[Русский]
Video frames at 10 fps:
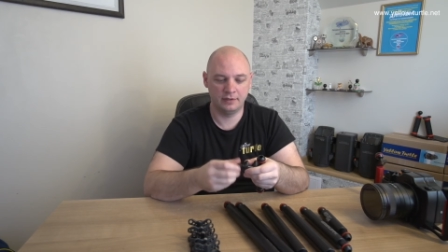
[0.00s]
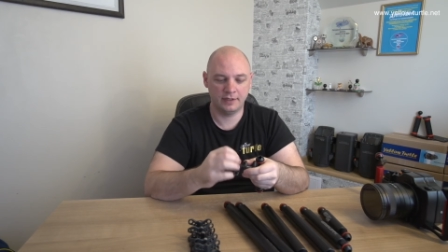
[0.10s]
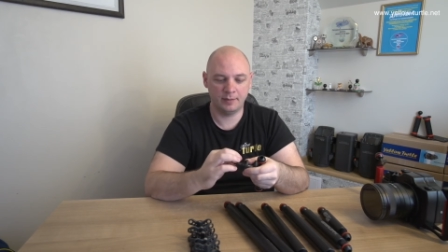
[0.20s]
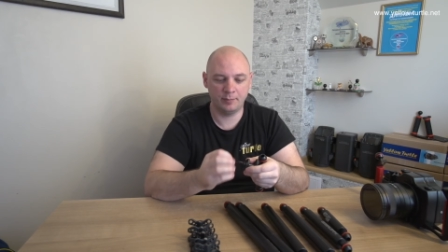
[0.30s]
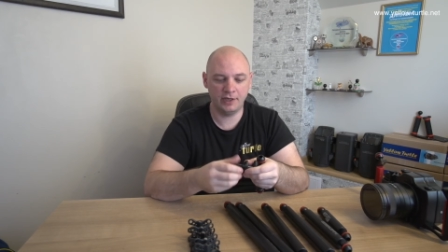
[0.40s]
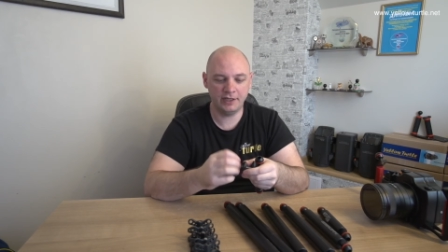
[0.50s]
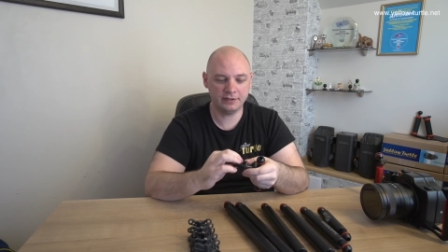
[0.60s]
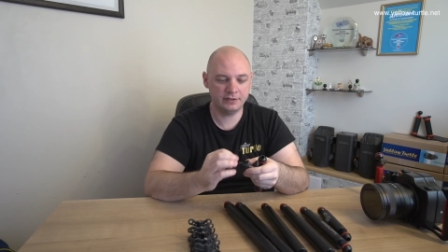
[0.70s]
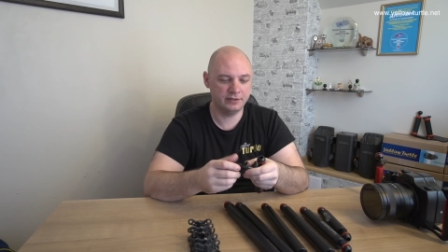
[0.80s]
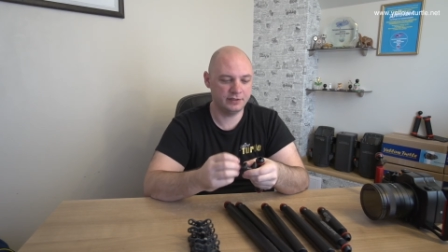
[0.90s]

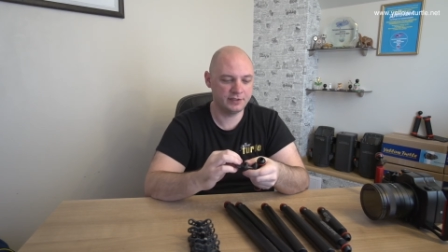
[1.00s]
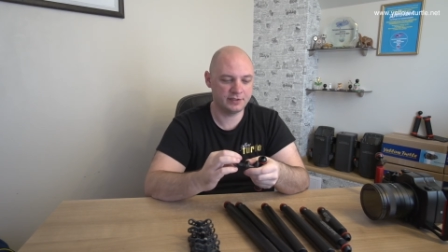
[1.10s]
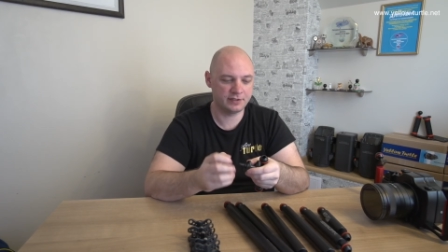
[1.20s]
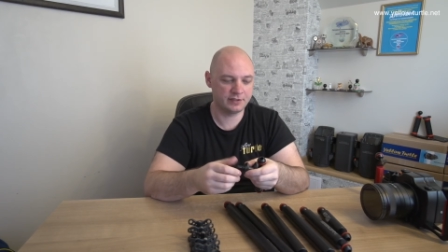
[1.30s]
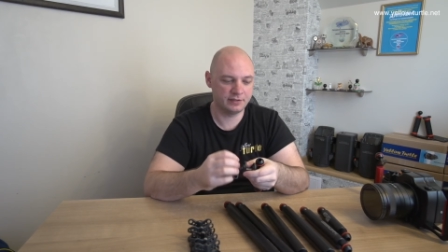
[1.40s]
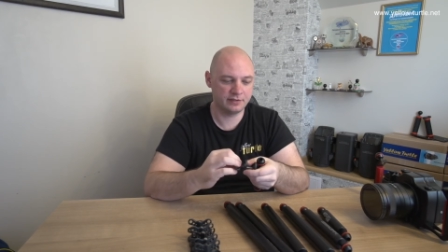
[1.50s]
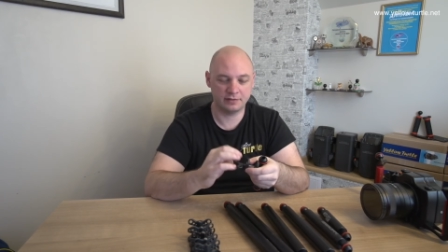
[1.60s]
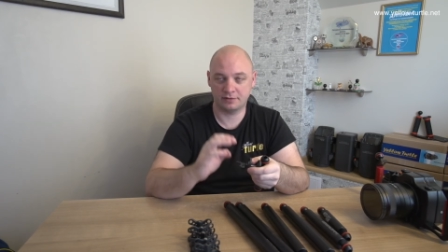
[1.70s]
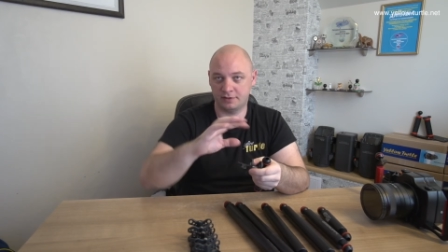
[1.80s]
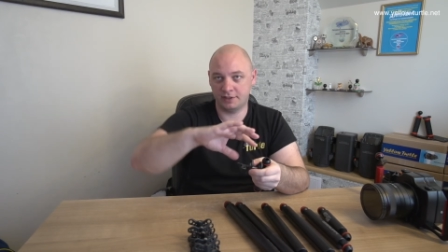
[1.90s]
комплект из
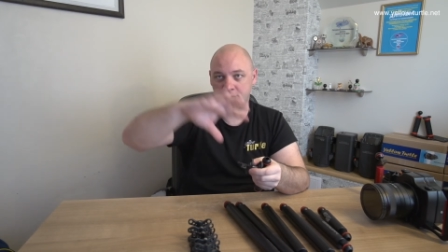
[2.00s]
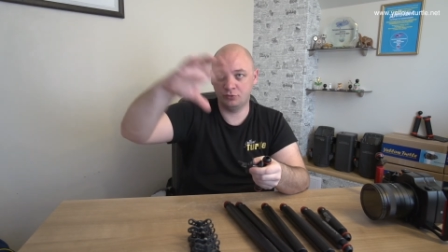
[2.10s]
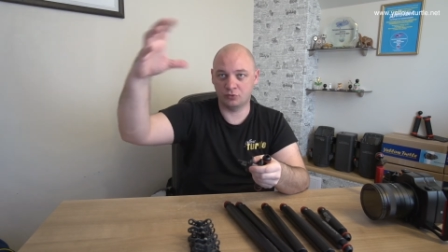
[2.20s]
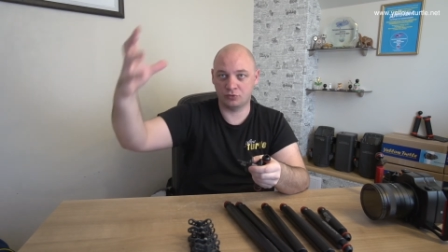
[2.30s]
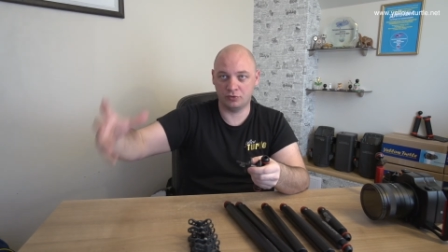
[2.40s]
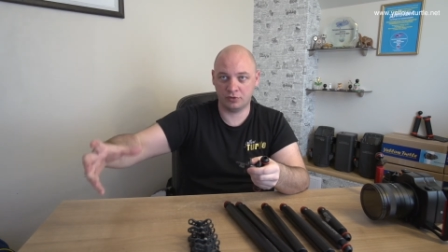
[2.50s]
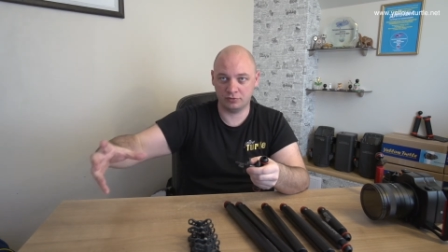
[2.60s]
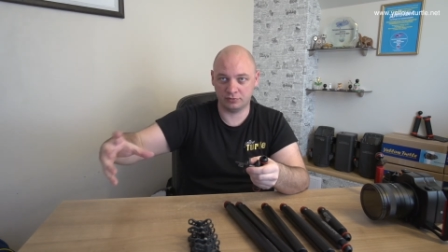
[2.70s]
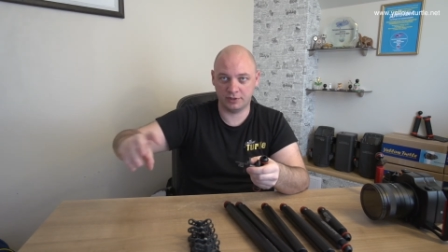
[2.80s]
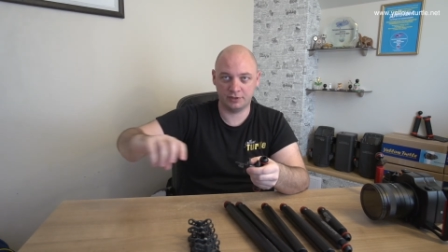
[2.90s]
на одну
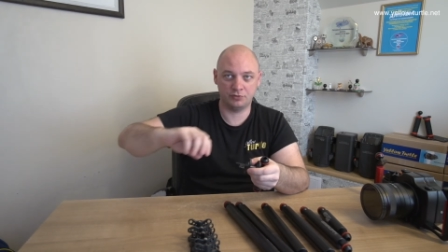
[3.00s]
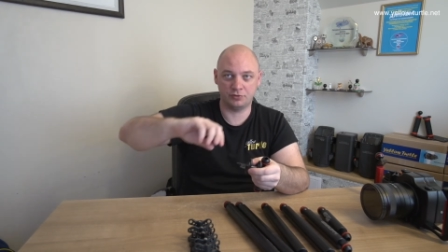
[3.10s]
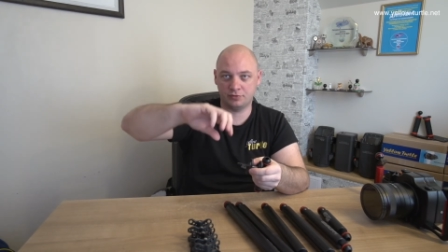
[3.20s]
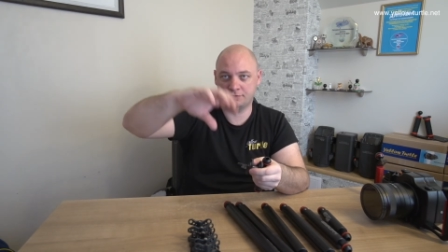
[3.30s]
сторону, да, то есть у